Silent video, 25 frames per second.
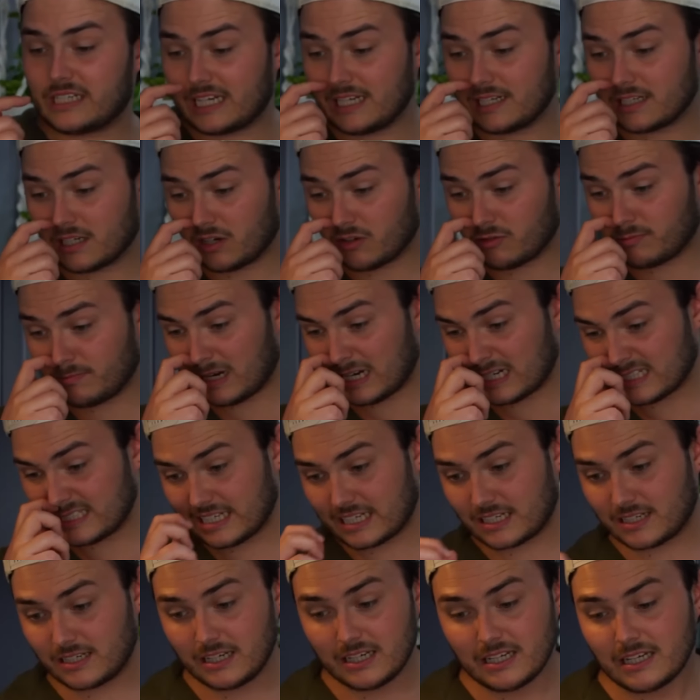Deckel drauf machen,
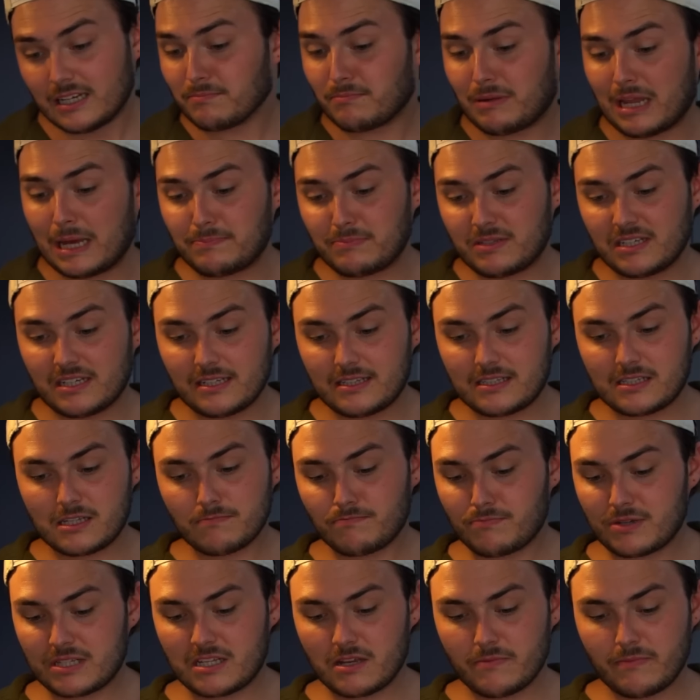dann bleibt die Hitze
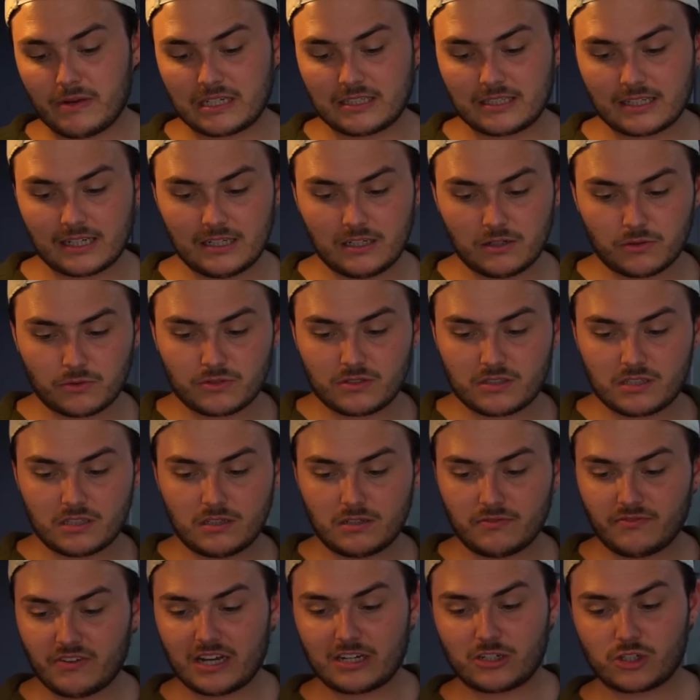ein bisschen mehr drin und
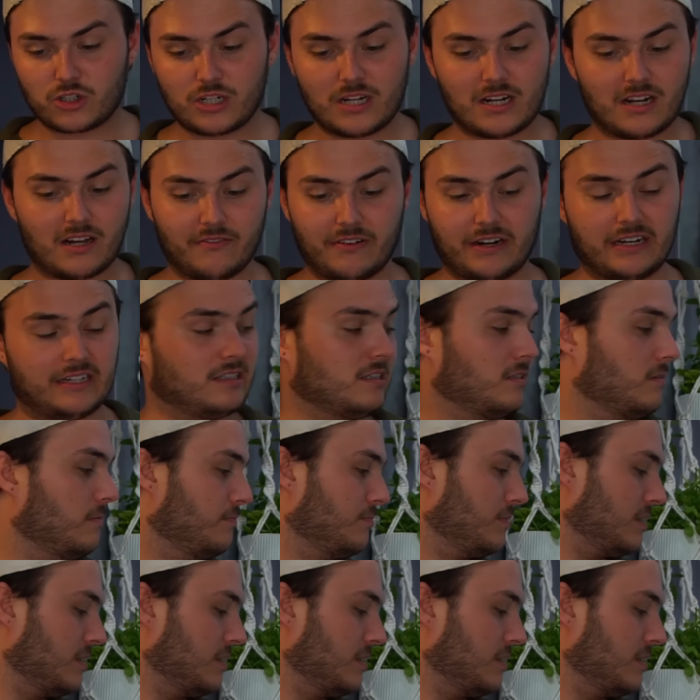die werden schneller weich.